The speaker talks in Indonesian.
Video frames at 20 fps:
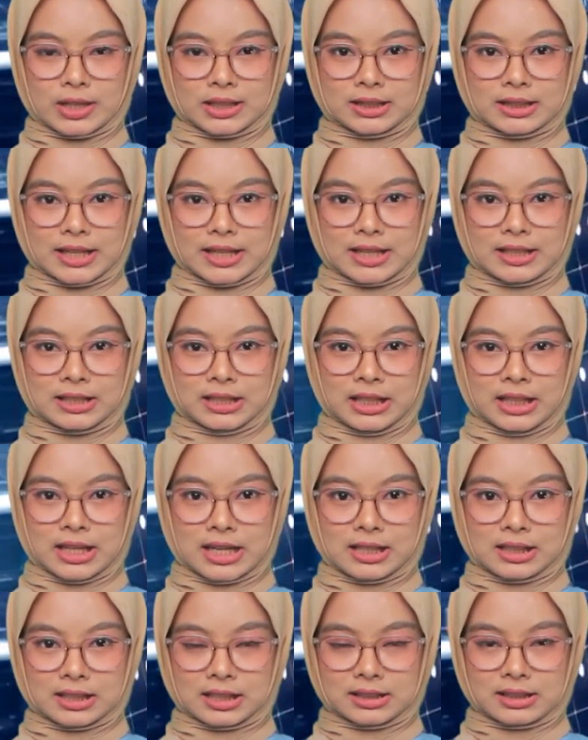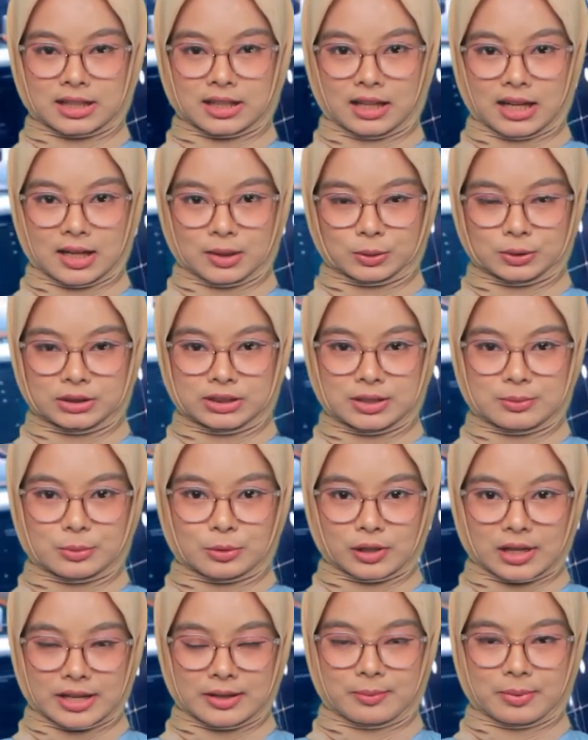TNI Angkatan Laut
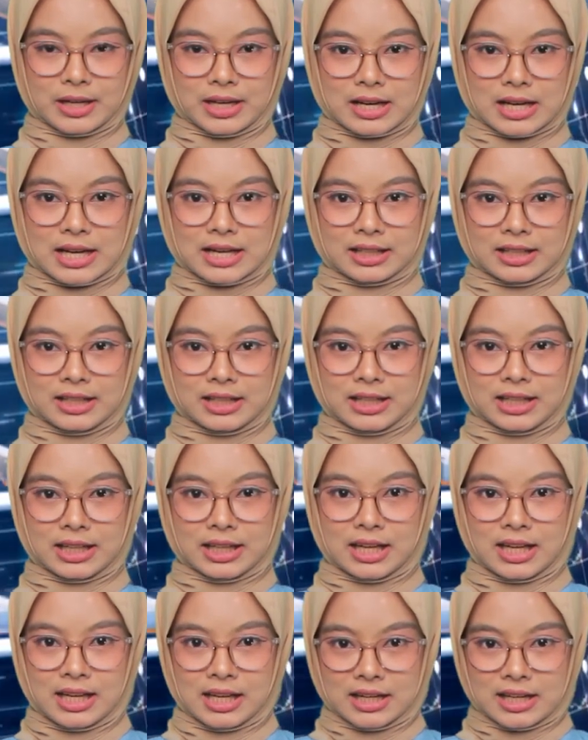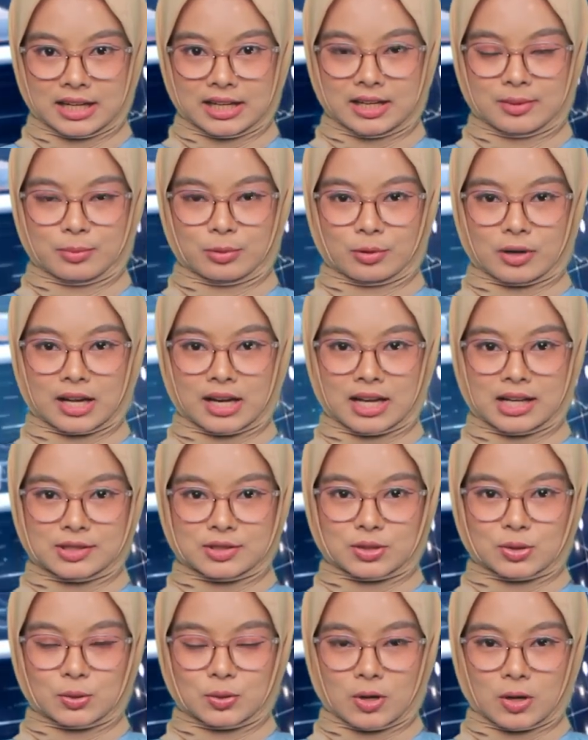dimulai pada hari ini dan dibuka
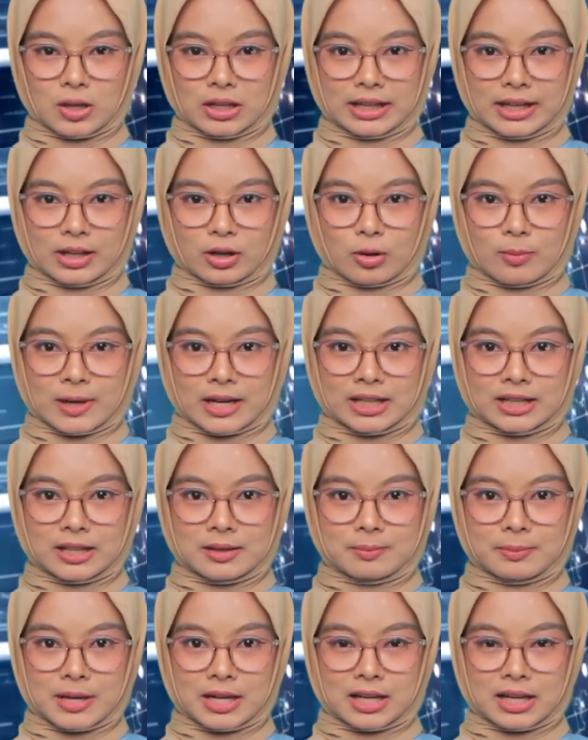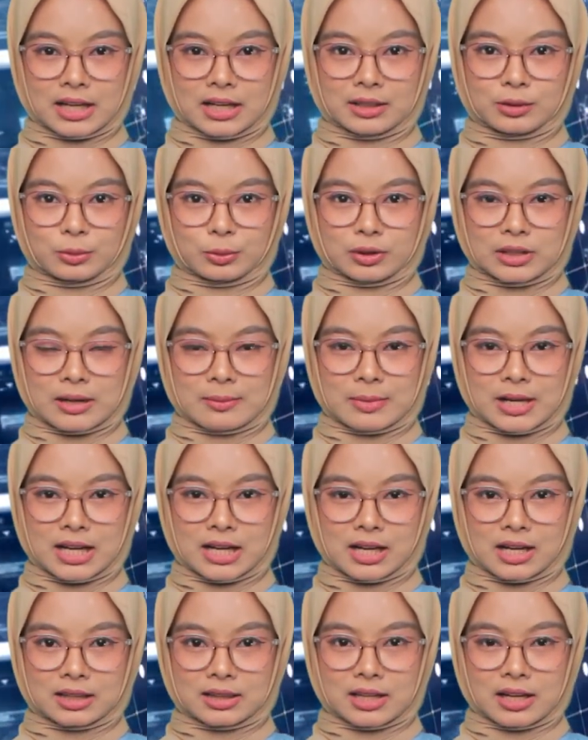langsung oleh Komandan Pangkalan Utama
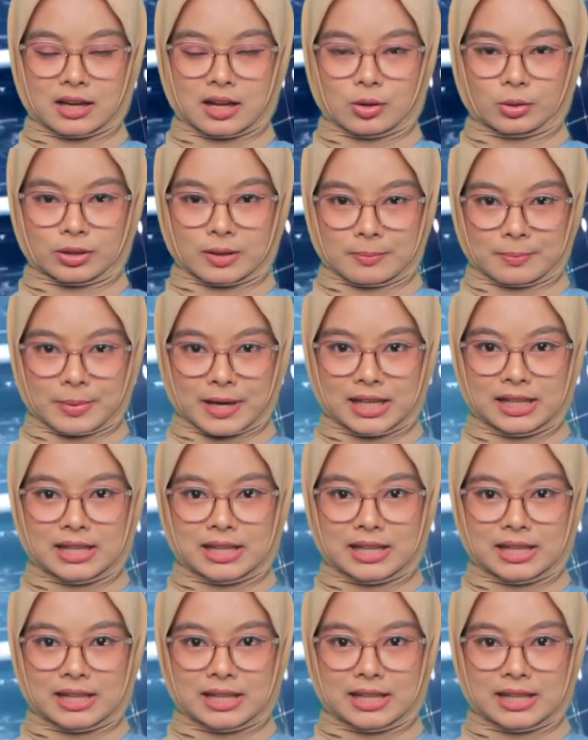Angkatan Laut 4